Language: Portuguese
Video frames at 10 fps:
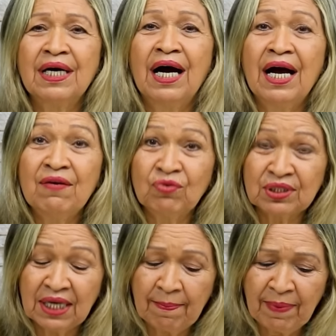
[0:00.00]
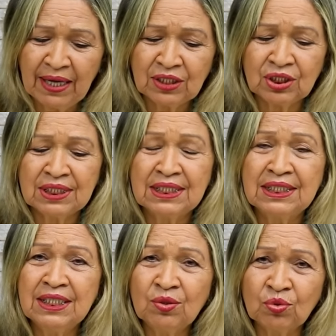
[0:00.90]
Aí você repete
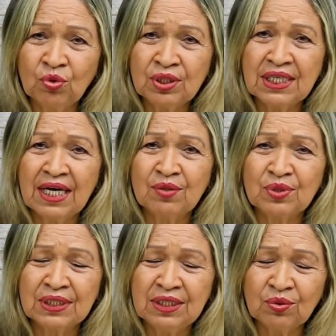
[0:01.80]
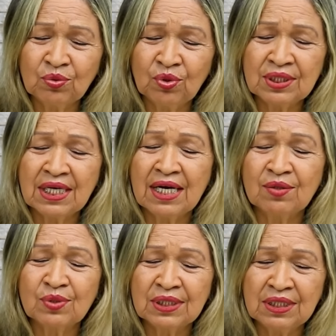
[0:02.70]
520,
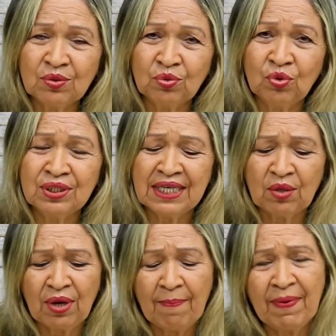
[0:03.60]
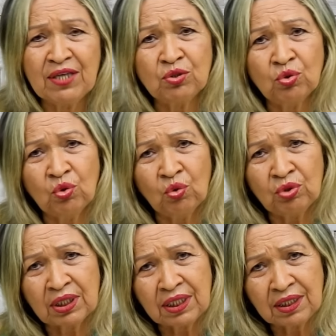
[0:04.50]
520, 520, repete tudo
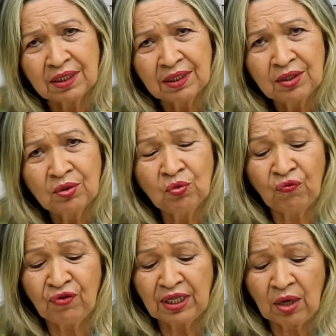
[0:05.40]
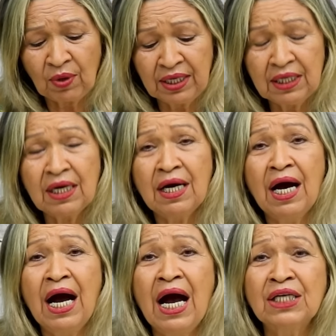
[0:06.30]
aqui. No final, aí
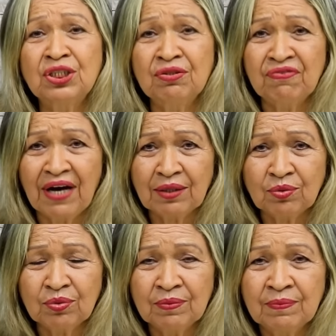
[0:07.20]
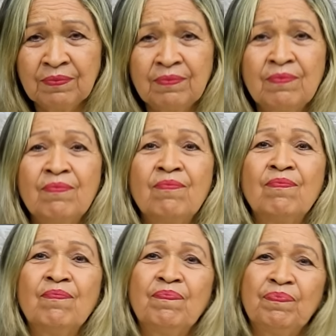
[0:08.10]
ativado.
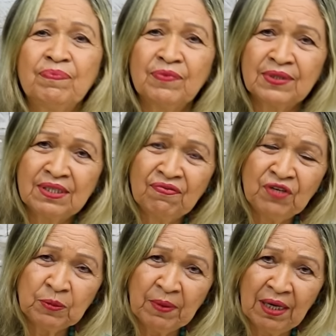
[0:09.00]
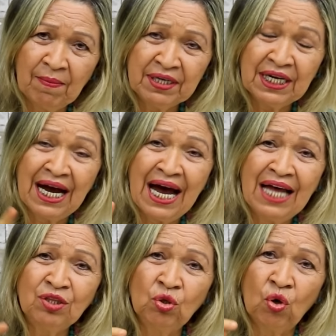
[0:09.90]
Você fez pela manhã.
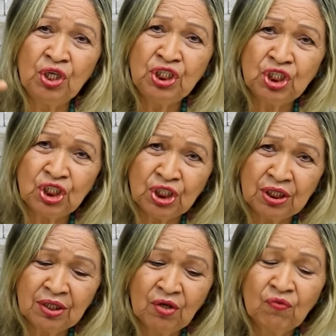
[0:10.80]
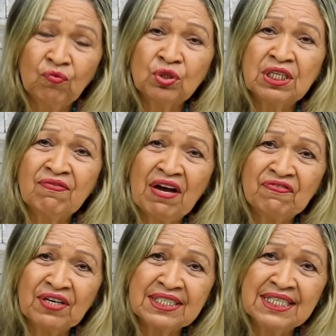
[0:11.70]
À noite, você vai
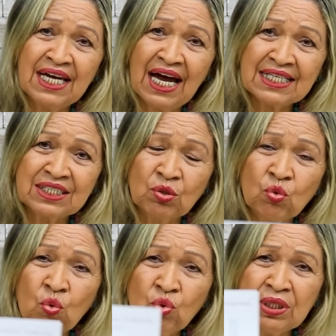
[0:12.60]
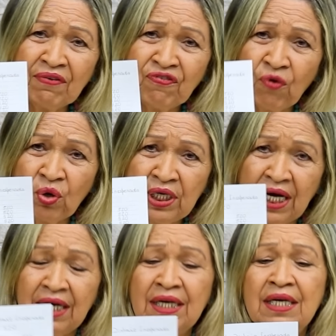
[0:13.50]
fazer a segunda
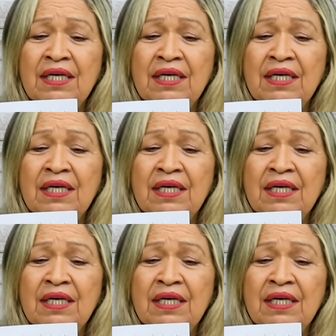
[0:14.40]
folha.